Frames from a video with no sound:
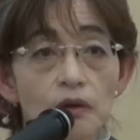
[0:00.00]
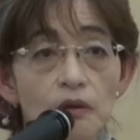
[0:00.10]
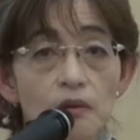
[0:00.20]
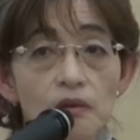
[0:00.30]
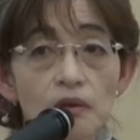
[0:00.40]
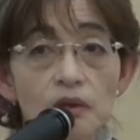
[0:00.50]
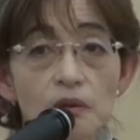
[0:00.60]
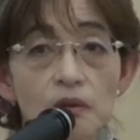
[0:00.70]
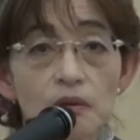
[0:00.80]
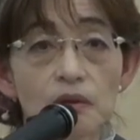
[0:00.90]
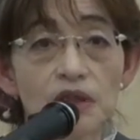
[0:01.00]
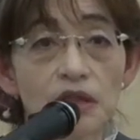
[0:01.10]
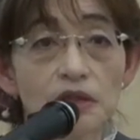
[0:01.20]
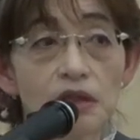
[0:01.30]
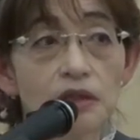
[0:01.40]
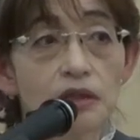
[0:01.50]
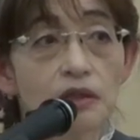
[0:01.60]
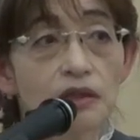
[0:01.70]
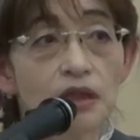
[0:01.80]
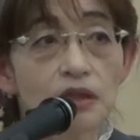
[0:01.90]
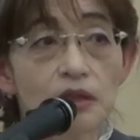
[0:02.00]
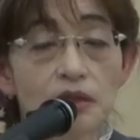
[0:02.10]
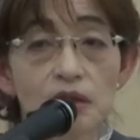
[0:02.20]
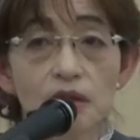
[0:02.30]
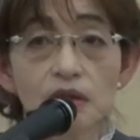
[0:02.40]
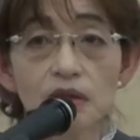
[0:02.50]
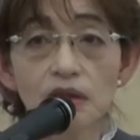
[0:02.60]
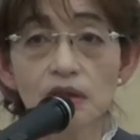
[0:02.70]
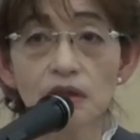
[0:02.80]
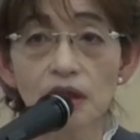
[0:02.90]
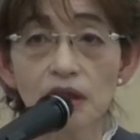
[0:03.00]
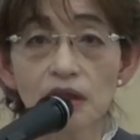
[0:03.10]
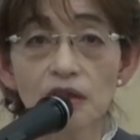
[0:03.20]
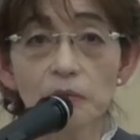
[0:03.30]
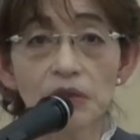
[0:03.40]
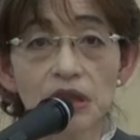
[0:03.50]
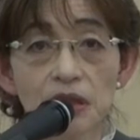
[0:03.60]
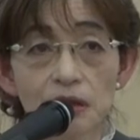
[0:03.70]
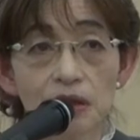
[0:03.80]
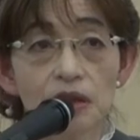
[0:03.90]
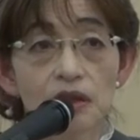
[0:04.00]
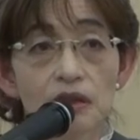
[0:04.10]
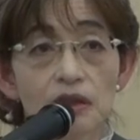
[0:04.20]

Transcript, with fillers: これ本当にこの子助かったんですか助かってないんですかみたいな。